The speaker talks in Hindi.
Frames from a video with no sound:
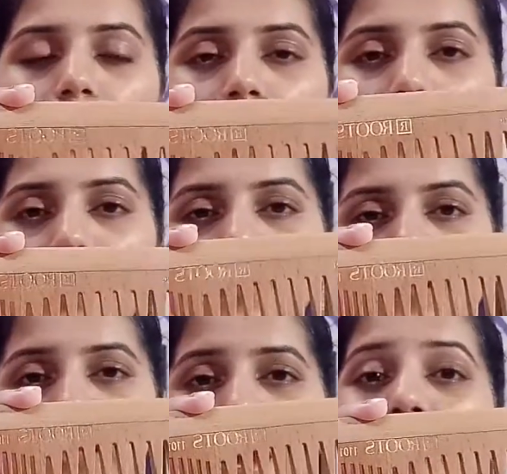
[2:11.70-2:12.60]
बारे में
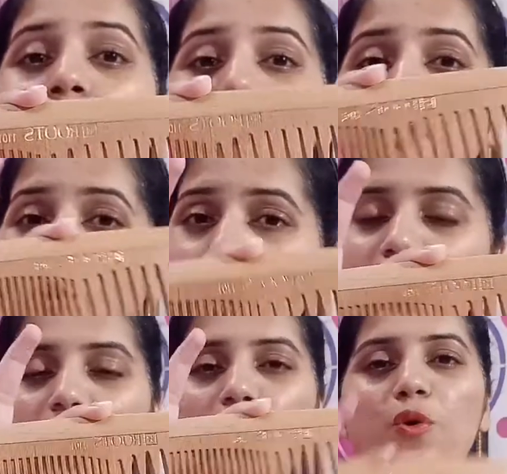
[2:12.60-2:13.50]
ठीक है बहुत
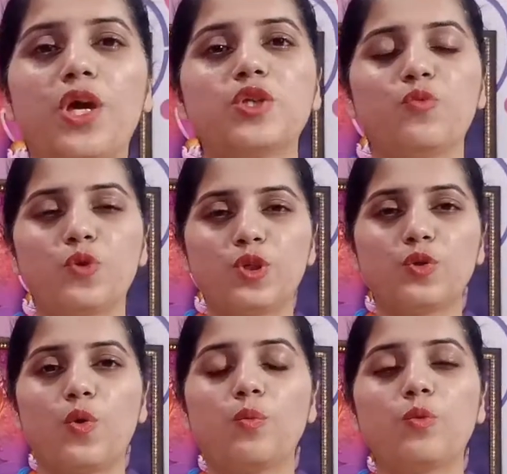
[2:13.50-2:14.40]
सारे लोग हैं जो वुडन
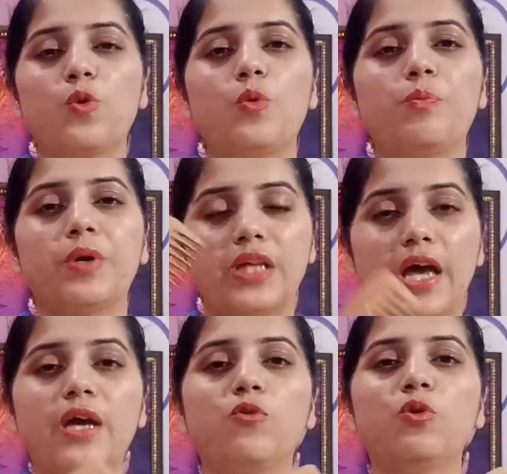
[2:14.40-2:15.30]
कोम को पता
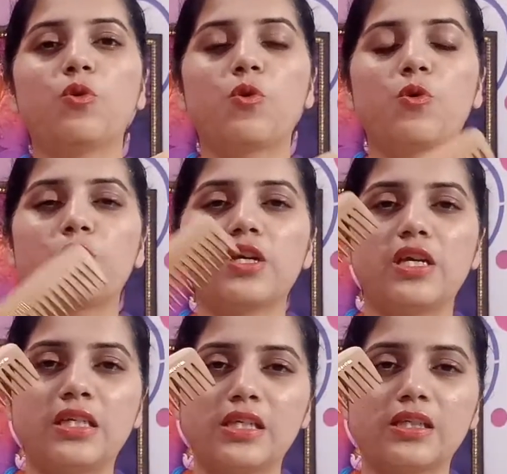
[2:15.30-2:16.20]
है उन लोगों को कि
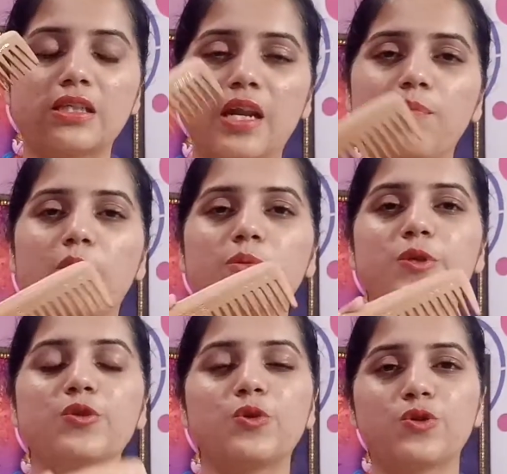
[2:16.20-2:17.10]
इससे सारे प्रॉब्लम्स
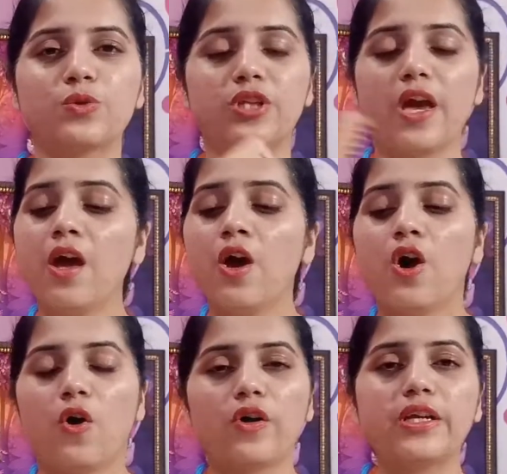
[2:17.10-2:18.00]
के सोल्यूशन होते हैं
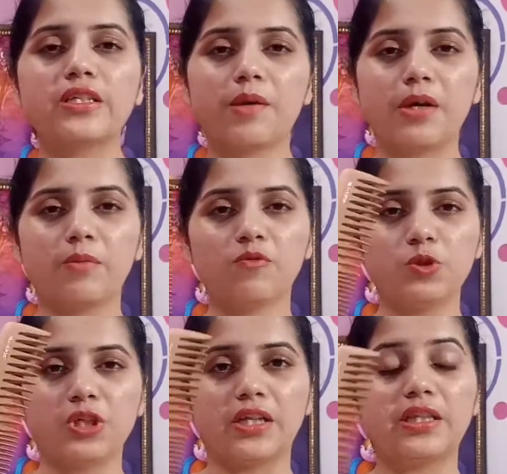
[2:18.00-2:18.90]
और इसके बारे में वो
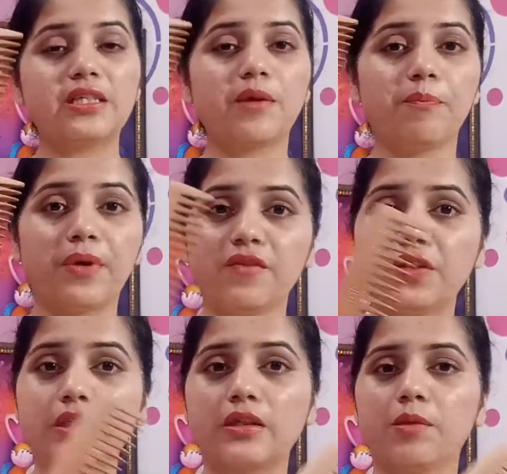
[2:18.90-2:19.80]
जानते हैं इसके
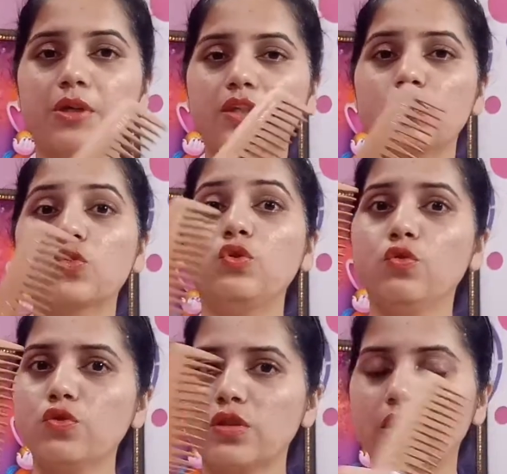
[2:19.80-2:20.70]
बेनिफिट जानते हैं बिकॉज उसको
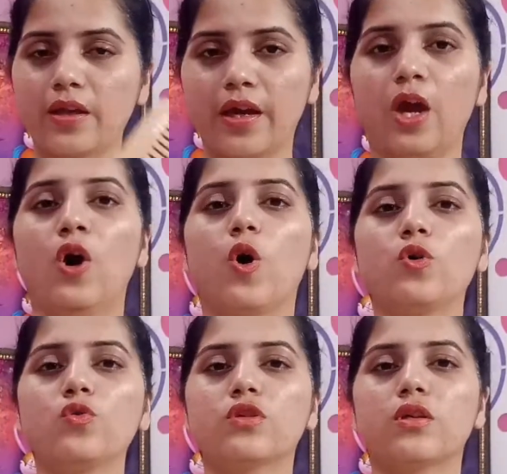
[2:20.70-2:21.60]
यूज़ करते हैं और
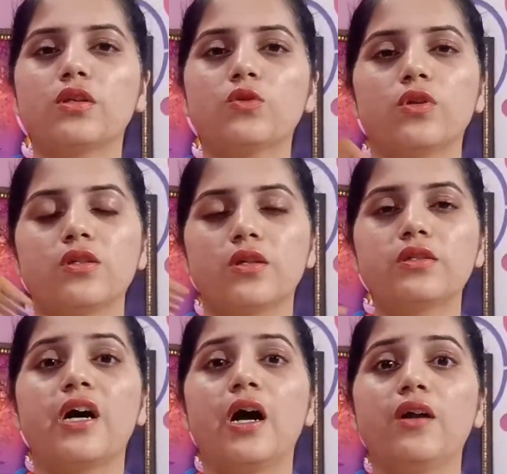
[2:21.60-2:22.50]
यूज़ करते हैं तो रिजल्ट
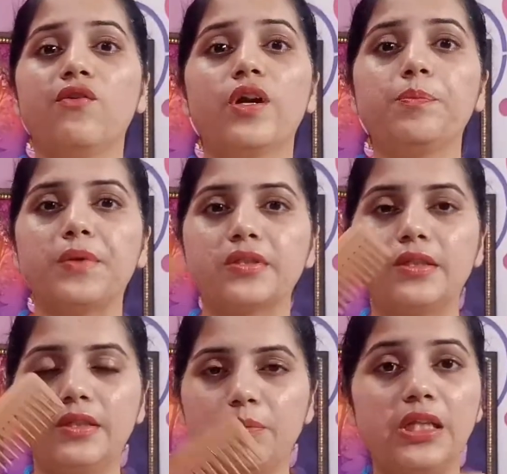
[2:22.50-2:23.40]
हंड्रेड
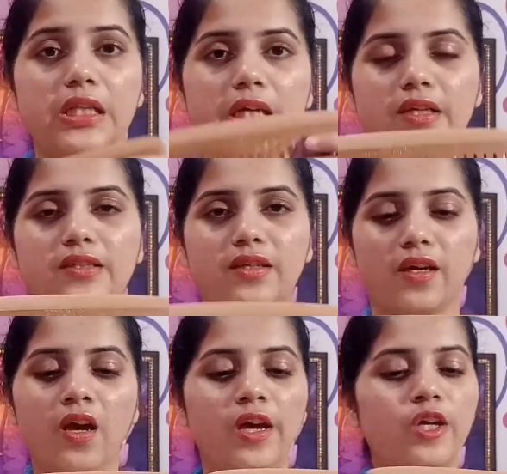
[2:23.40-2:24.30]
परसेंट मिलते हैं
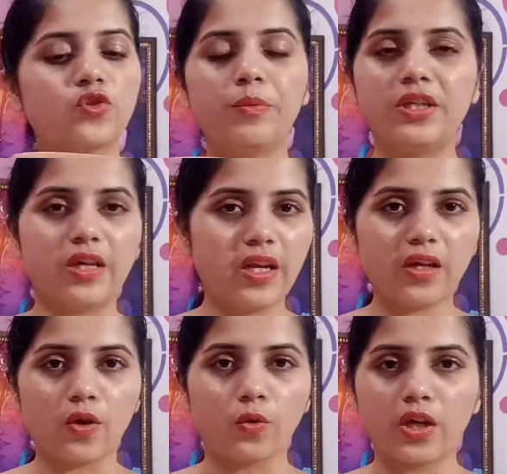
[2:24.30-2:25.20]
इसके इसको मैं ये
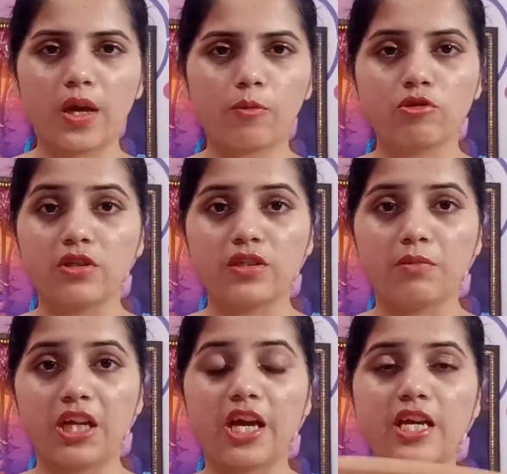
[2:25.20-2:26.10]
नहीं कहूँगी कि आपको रिजल्ट
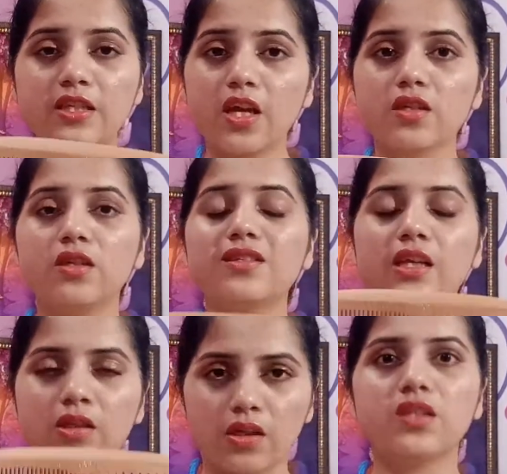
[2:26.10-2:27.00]
मिलेंगे इसके
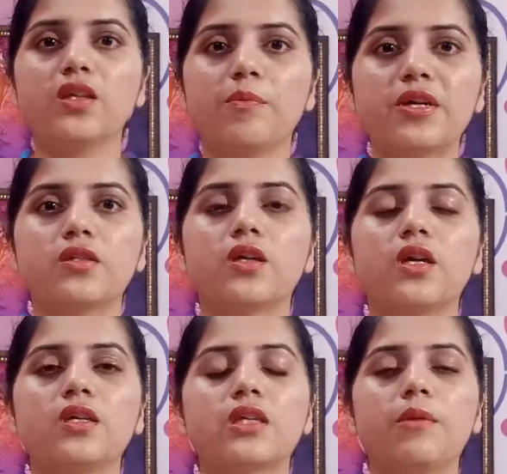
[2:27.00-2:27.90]
रिजल्ट इतने ज़्यादा बेस्ट हैं कि
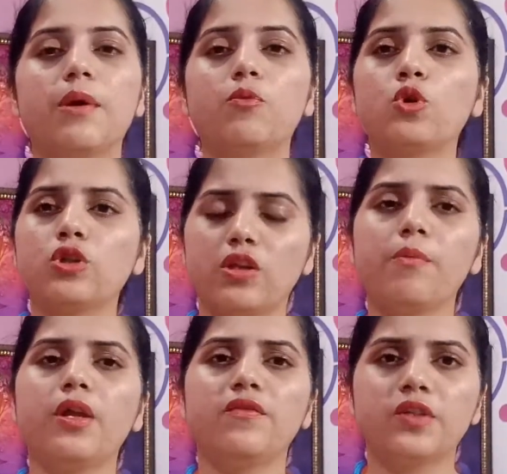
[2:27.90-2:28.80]
इसके मैं आपको कितने
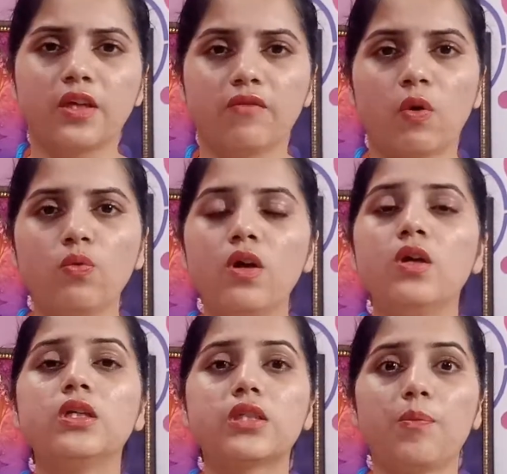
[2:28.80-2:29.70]
बेनिफिट्स गिनवाऊँ
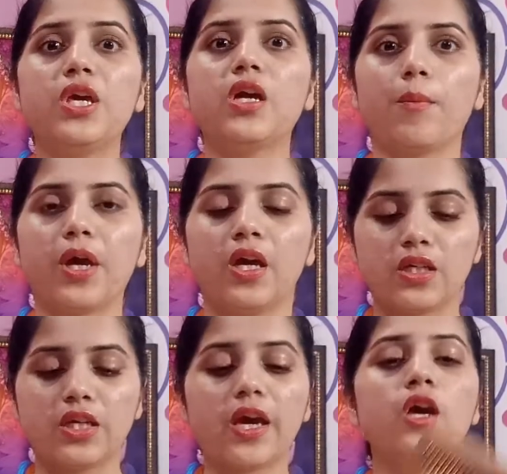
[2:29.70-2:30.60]
सभी कम है
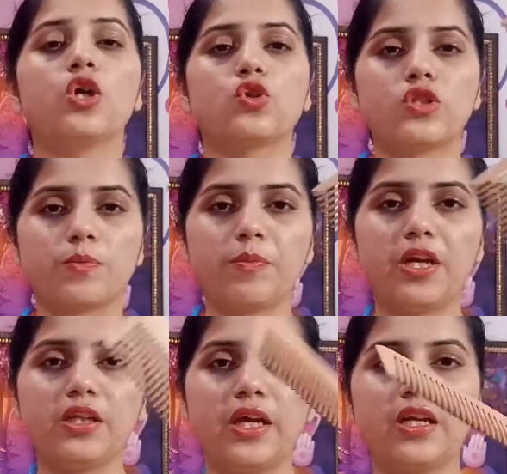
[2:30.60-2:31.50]
ठीक है तो सबसे
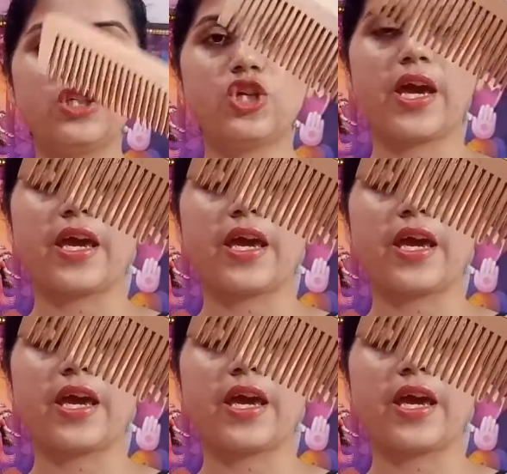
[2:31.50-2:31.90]
पहले देख लीजिए